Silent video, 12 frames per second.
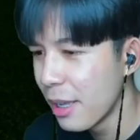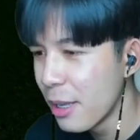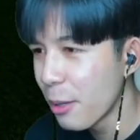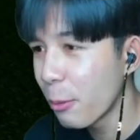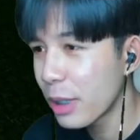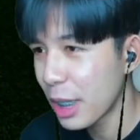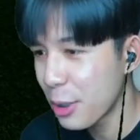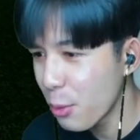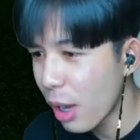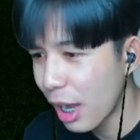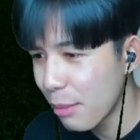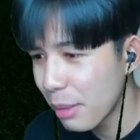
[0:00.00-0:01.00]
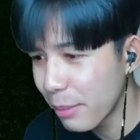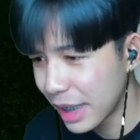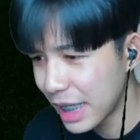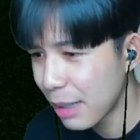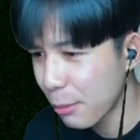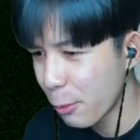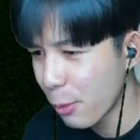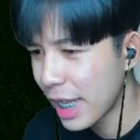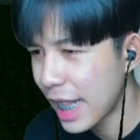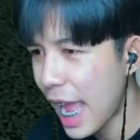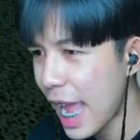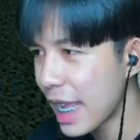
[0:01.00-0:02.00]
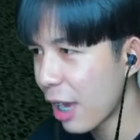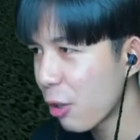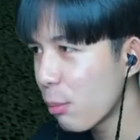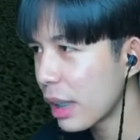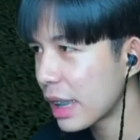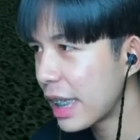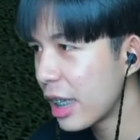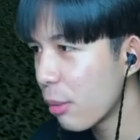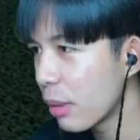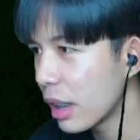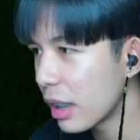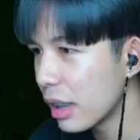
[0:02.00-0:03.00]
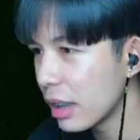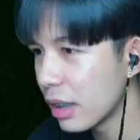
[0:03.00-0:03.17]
กูจะยั่วให้มึงมันเล่นกับกูให้ได้อ่ะกูหมั่นเคี้ยวมึงเหลือเกิน